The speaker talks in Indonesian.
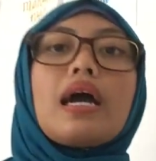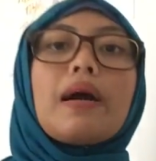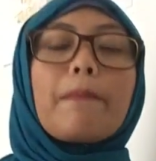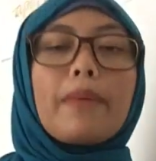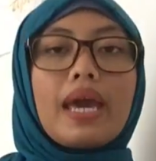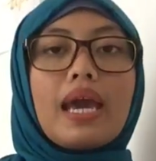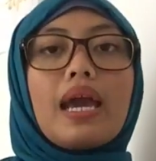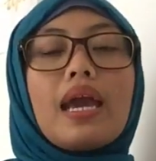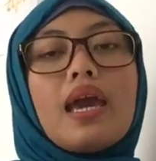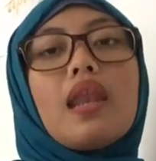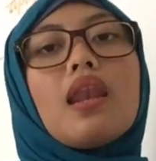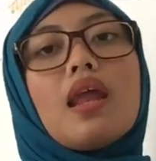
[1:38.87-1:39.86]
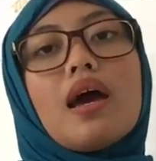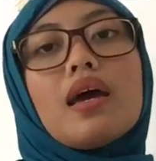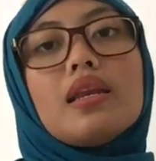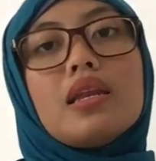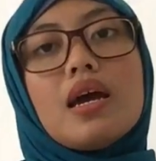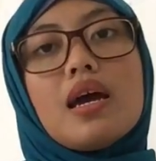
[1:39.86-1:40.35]
kepengen
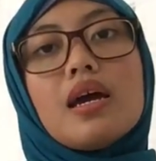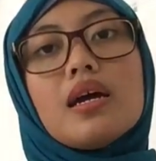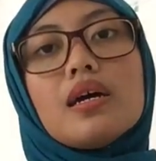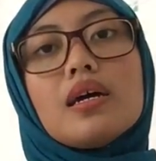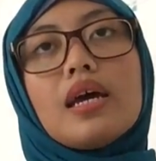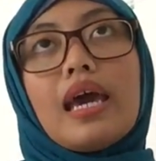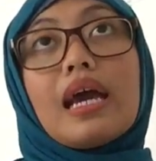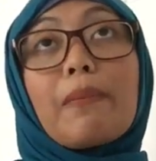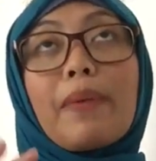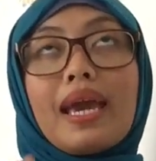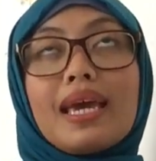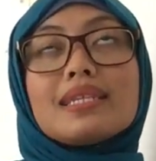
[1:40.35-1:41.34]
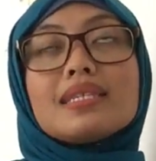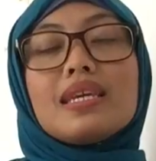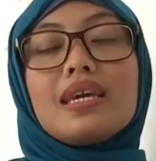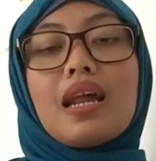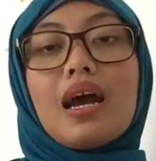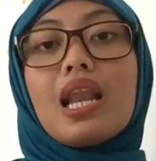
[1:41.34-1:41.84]
ada eh kepengen
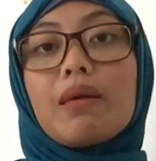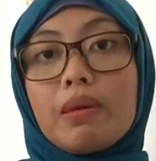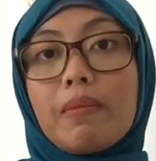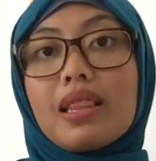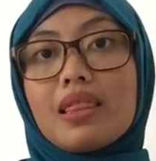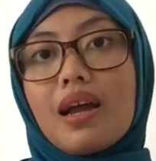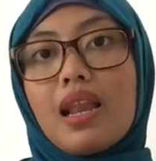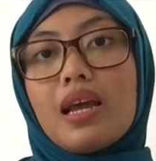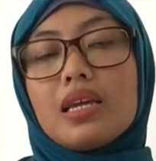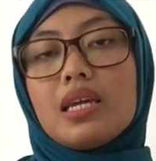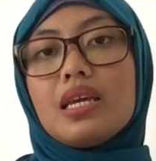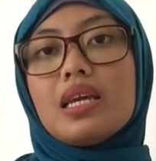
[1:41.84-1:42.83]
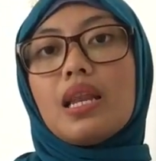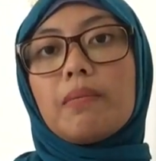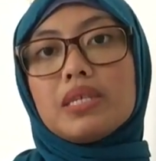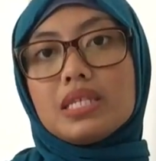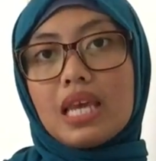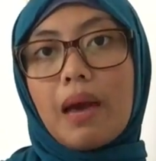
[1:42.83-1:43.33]
si Raka lebih matang lagi,
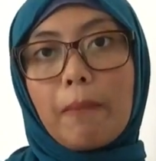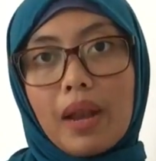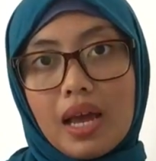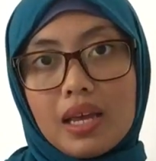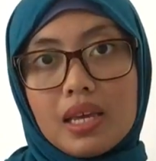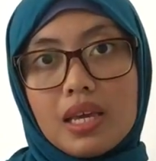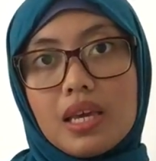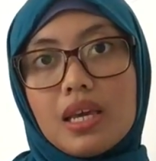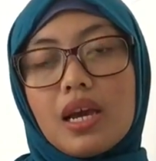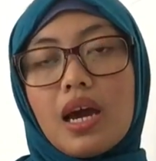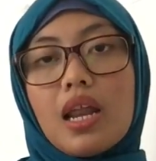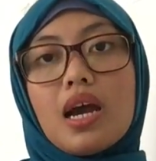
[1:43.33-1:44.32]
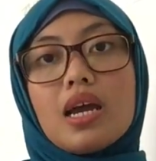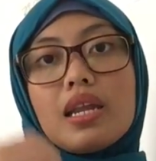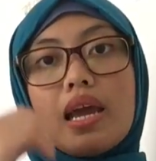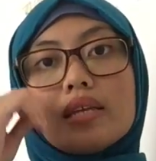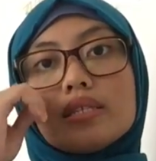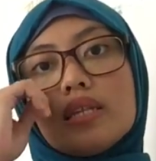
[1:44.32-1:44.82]
lebih siap lagi karena kan
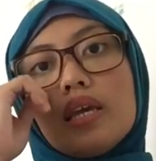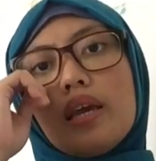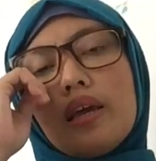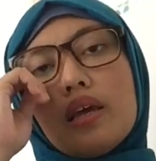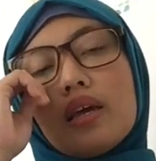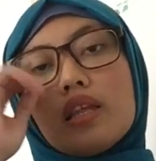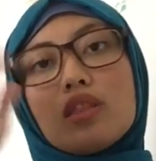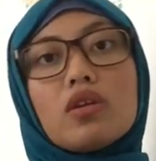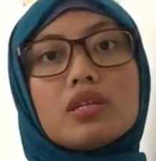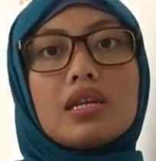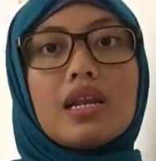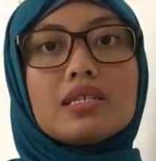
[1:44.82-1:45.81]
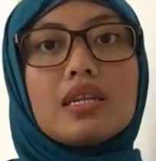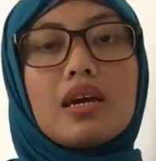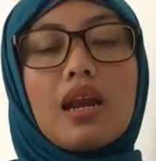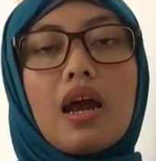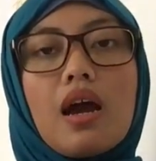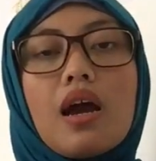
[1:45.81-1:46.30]
di SD kita udah jelasin
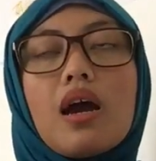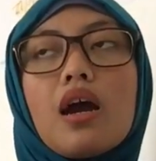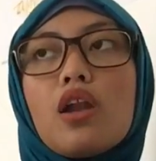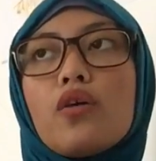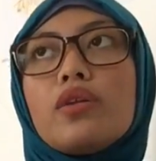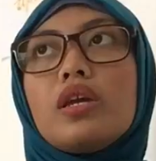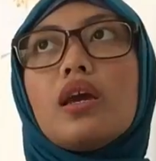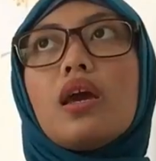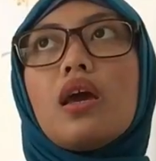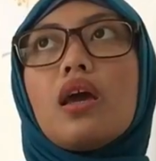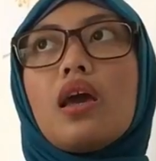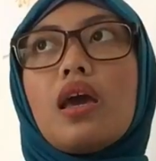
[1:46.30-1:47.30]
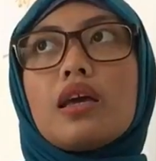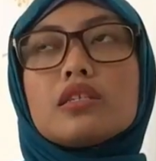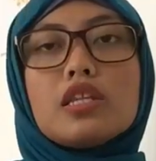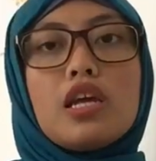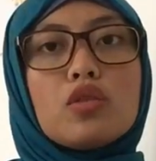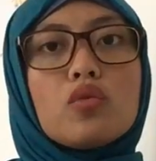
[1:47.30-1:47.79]
ke Raka kalau di
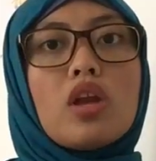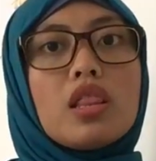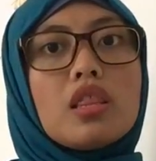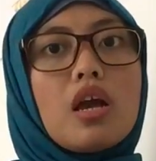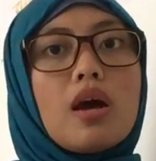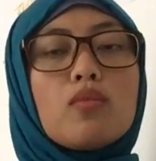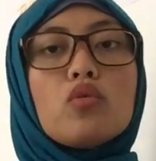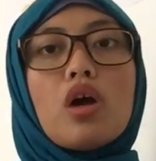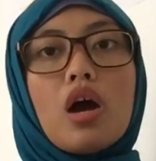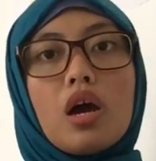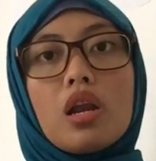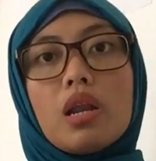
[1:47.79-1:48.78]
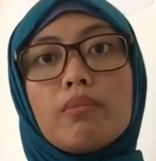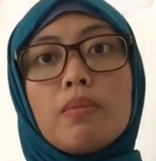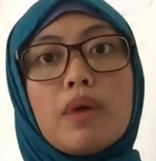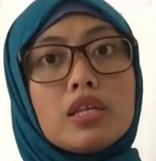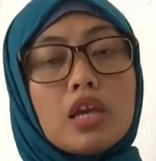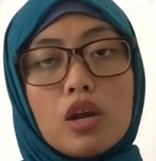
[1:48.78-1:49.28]
SD itu nanti kamu akan
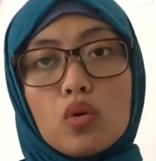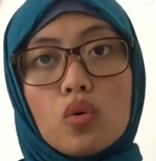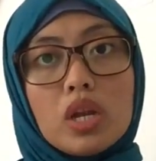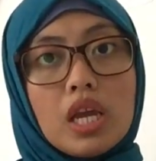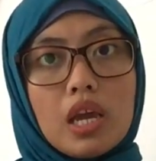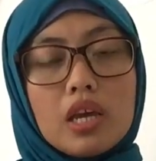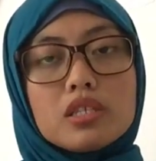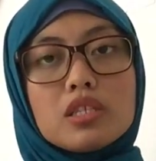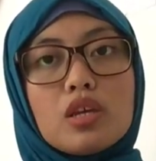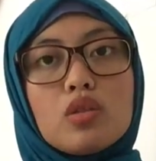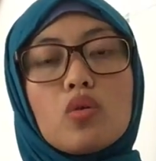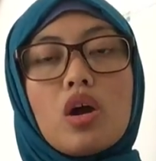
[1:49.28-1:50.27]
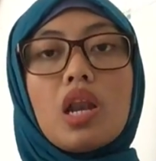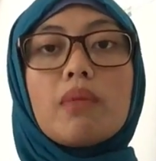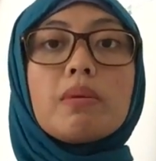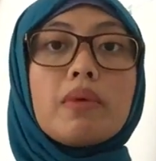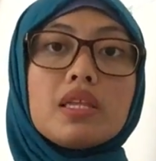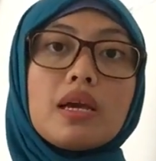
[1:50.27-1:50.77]
lebih banyak nulis gitu, akan
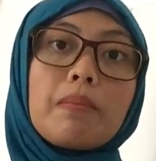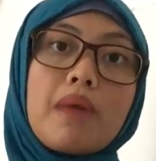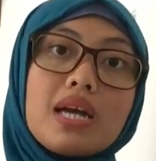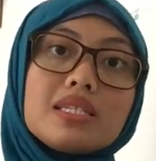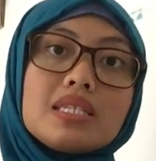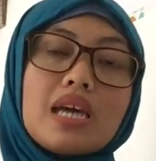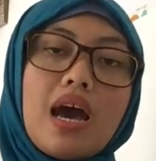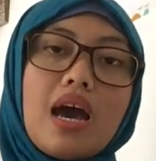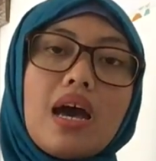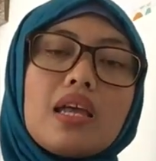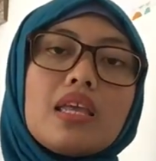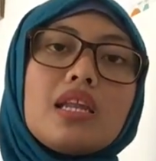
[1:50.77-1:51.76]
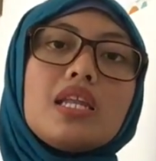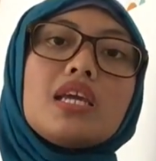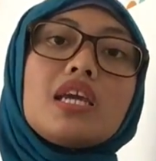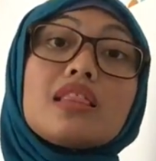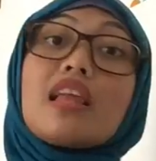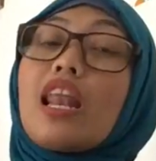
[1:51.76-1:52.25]
lebih banyak baca.
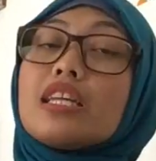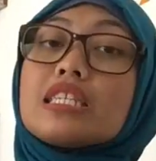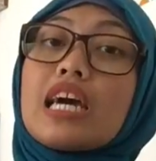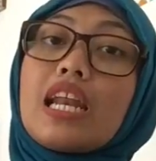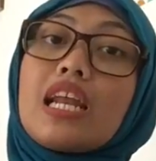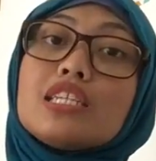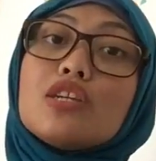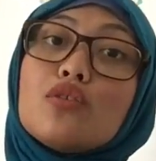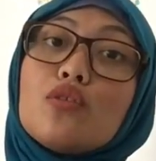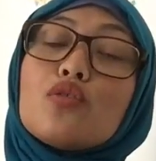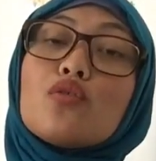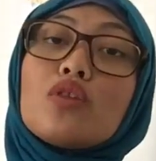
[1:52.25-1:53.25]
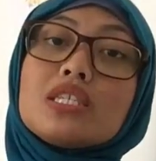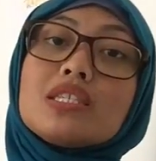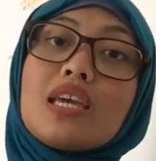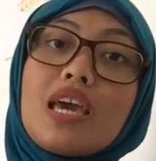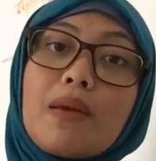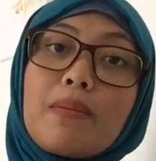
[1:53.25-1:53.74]
Jadi kita lancarin aja dulu
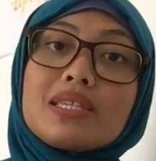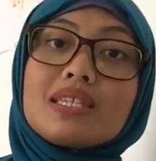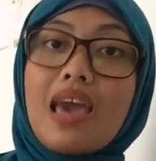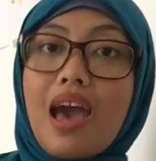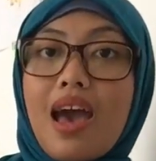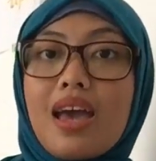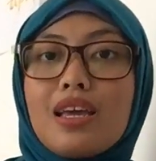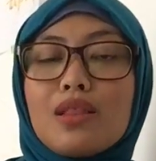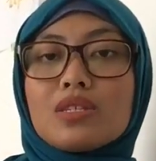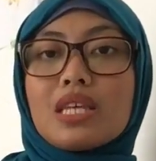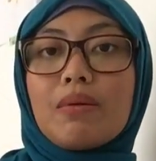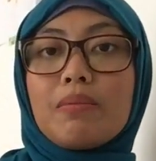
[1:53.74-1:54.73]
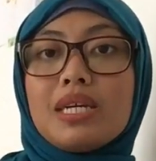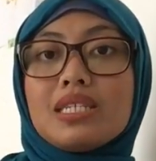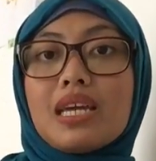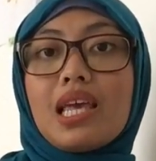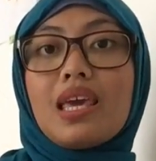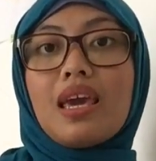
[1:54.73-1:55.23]
nulisnya ya Mas ya, gitu sama
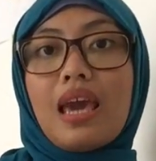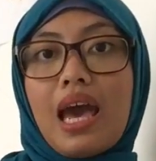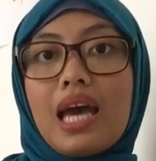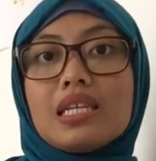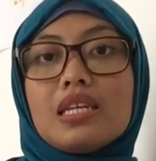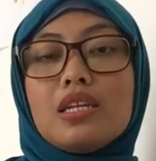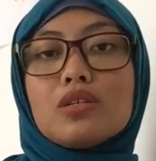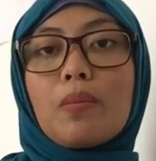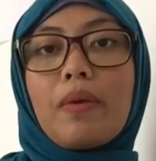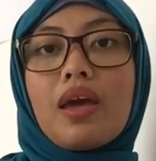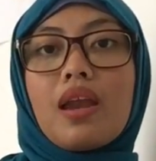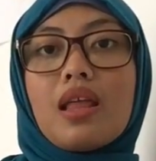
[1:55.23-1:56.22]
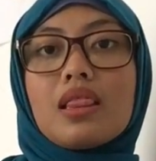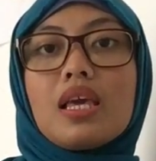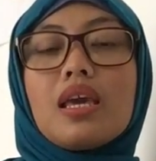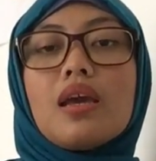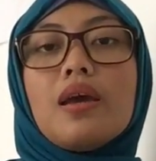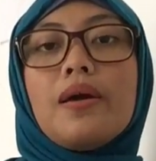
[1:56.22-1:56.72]
bacanya ya. Jadi supaya
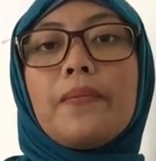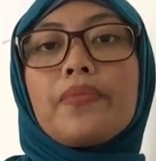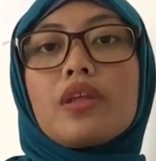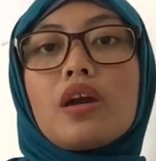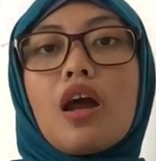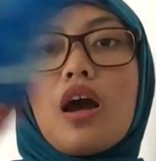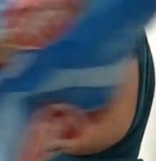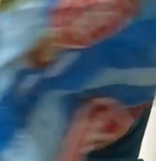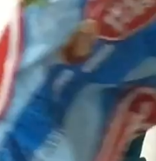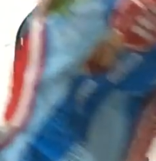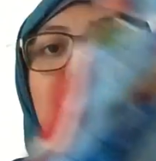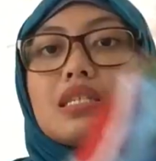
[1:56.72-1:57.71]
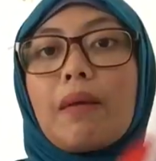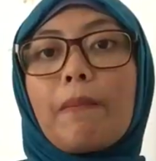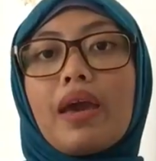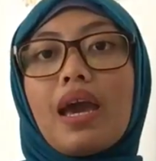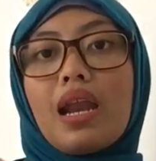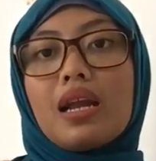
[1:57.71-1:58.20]
nanti Raka nggak
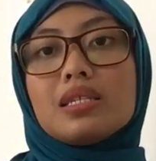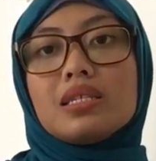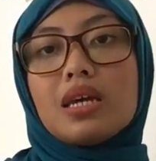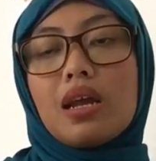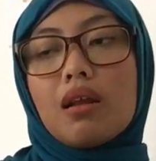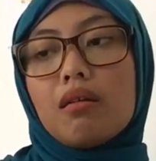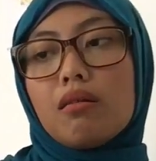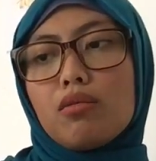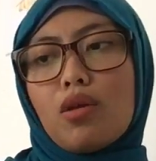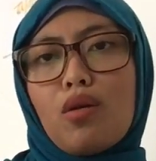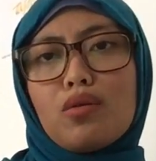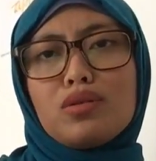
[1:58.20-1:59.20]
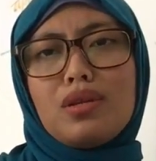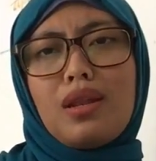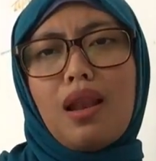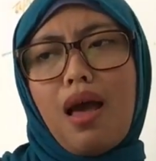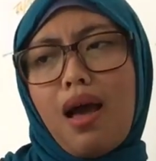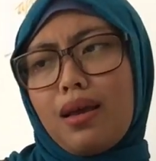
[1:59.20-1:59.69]
kecapean ngejar, ini taruh
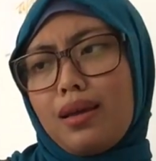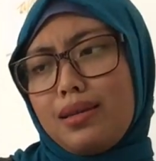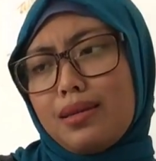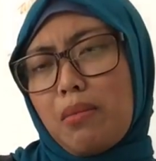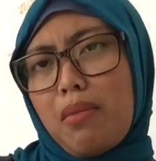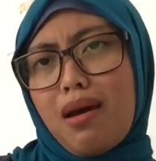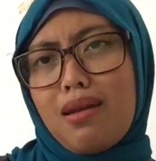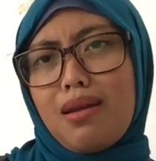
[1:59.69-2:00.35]
sini lagi sama